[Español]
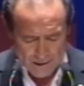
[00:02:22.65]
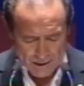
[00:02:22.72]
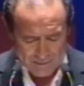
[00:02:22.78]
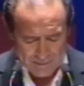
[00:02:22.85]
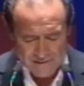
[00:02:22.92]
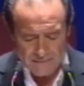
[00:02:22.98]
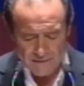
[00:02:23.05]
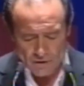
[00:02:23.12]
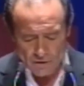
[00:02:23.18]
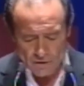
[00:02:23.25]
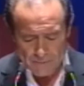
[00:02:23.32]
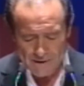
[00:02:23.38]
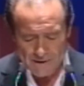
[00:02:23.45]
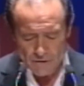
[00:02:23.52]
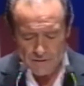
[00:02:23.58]
El 25
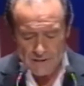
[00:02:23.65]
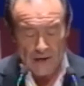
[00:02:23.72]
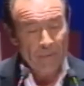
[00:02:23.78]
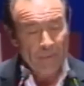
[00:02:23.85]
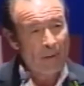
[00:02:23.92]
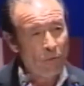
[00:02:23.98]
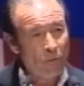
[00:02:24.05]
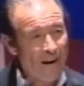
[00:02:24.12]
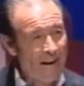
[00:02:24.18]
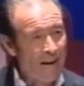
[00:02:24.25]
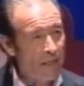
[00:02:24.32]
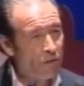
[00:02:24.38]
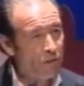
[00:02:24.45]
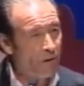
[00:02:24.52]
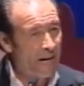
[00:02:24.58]
de mayo celebramos las
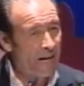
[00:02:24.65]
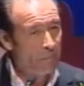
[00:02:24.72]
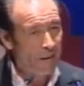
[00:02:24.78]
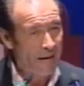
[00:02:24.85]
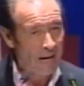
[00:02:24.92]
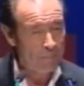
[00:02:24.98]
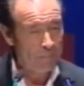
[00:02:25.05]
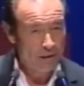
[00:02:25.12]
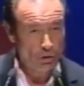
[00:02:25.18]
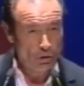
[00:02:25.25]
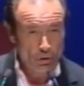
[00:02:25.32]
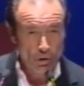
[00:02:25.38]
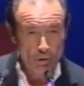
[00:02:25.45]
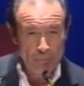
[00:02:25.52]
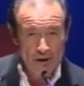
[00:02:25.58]
elecciones al
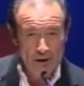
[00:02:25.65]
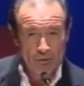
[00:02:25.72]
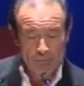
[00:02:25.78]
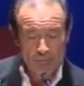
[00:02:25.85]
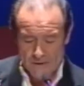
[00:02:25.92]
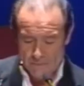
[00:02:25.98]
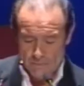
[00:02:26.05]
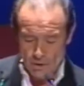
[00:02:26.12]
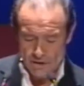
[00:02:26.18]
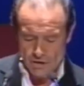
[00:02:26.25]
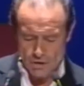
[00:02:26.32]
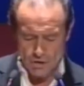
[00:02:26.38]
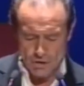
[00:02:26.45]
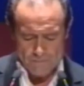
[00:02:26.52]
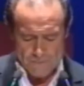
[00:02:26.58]
Parlamento Europeo y por
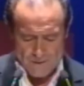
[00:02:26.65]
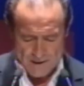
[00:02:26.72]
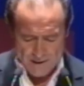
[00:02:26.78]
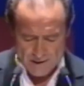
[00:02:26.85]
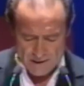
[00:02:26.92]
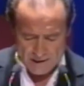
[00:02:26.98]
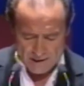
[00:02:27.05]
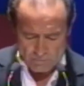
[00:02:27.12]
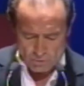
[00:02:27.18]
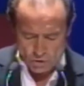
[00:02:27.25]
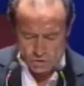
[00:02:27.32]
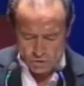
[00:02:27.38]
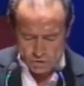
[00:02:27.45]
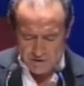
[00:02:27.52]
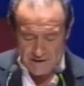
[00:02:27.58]
eso
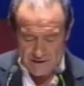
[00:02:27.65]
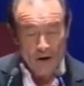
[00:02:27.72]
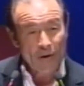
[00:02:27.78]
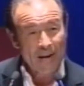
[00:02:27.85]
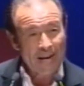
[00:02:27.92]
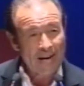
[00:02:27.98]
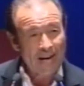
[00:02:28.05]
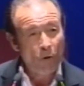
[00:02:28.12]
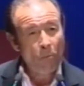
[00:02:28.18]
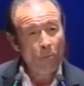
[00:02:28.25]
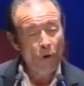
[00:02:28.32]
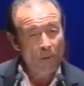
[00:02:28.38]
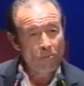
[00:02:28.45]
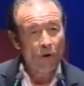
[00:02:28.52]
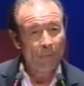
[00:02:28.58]
hemos considerado que era
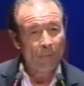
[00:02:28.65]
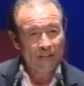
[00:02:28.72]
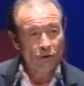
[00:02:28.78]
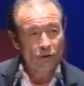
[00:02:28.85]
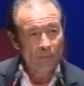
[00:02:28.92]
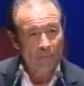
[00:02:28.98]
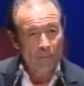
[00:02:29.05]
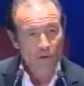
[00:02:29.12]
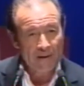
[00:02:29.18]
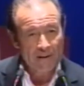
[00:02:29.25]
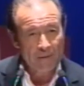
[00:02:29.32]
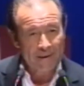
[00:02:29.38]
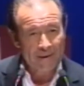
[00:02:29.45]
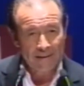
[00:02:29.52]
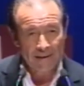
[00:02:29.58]
un buen momento para
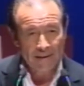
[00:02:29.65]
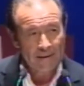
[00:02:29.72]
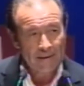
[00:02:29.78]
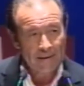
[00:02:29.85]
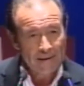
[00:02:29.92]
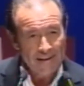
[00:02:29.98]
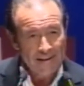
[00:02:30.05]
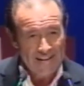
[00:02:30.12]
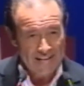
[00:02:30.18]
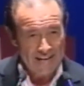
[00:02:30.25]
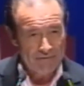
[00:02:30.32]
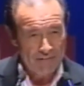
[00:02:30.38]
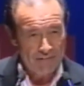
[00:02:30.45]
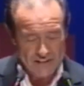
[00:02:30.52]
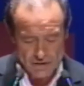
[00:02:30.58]
poder debatir y
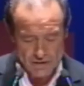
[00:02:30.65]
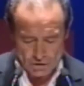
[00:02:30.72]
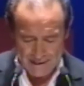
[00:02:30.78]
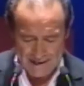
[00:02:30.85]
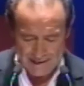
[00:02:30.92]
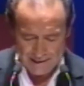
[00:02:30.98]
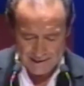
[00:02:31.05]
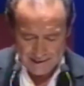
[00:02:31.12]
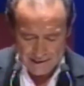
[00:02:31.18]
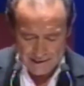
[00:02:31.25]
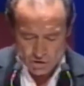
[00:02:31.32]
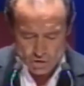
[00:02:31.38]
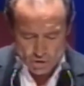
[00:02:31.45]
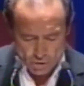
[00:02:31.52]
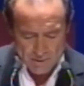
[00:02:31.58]
reflexionar
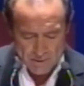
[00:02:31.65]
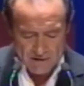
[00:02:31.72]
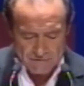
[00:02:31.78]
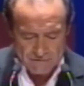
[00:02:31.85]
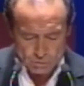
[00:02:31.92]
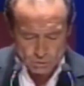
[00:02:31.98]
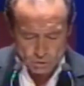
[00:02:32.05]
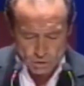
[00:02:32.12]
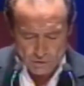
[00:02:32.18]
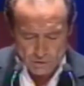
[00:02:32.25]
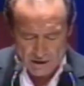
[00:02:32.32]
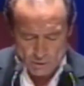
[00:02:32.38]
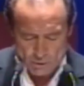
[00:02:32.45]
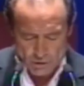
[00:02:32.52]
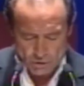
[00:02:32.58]
sobre el futuro
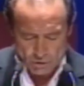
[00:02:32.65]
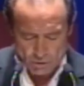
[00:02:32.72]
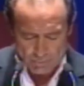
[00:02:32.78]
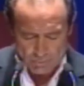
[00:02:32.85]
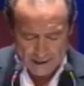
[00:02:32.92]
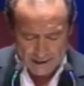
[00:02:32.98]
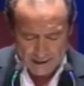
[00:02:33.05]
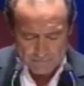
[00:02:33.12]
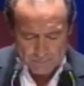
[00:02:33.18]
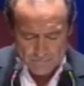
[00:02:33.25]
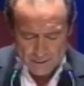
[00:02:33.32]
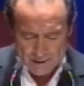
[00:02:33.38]
de la Unión Europea.